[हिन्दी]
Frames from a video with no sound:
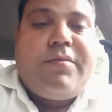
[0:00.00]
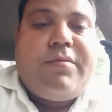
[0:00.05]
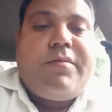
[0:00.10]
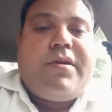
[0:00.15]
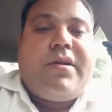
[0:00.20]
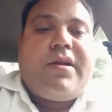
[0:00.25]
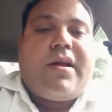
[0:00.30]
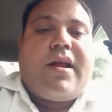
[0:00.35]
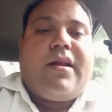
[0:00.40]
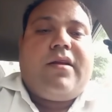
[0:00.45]
है
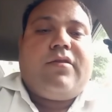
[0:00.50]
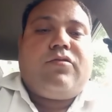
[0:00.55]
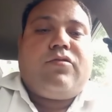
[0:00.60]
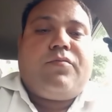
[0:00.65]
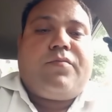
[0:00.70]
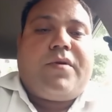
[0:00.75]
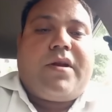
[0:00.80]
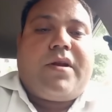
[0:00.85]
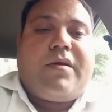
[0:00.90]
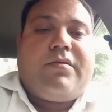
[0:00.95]
मैं नाला
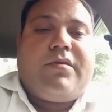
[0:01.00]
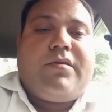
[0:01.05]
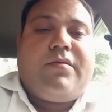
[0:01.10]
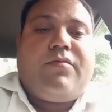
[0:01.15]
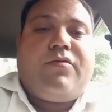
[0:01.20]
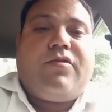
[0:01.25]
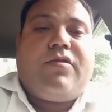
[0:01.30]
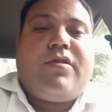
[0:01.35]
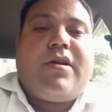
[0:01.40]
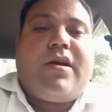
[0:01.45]
सोपारा से
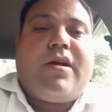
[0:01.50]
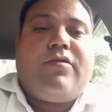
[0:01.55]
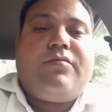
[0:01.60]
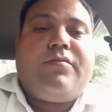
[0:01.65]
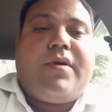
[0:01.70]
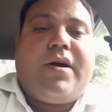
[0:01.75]
बोल रहा हूँ